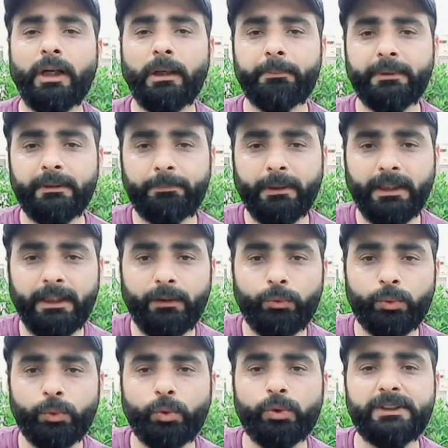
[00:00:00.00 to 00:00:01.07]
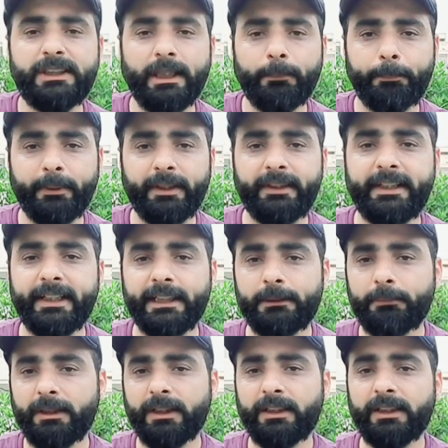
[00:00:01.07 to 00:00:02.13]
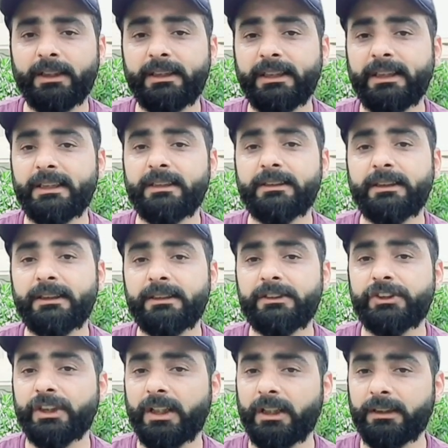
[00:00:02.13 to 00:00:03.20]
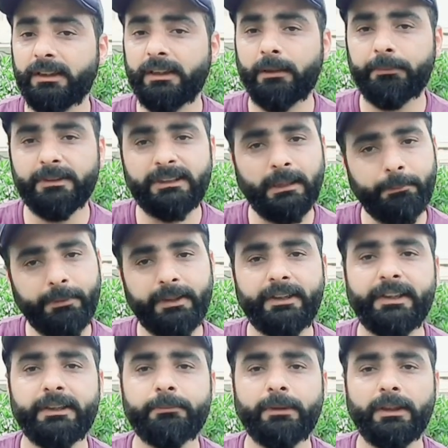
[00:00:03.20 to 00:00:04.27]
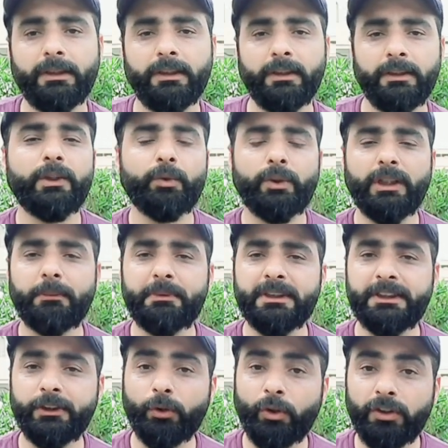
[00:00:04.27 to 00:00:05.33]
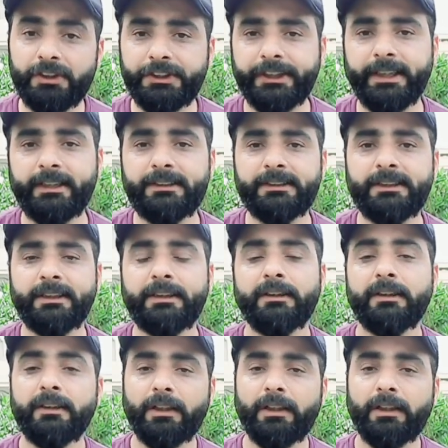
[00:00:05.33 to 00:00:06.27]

आपने पहले उनको सेपरेट केज में रखना है तीन दिन चार दिन आपने सेपरेट केज में रखना है क्योंकि आप किसी और शेड से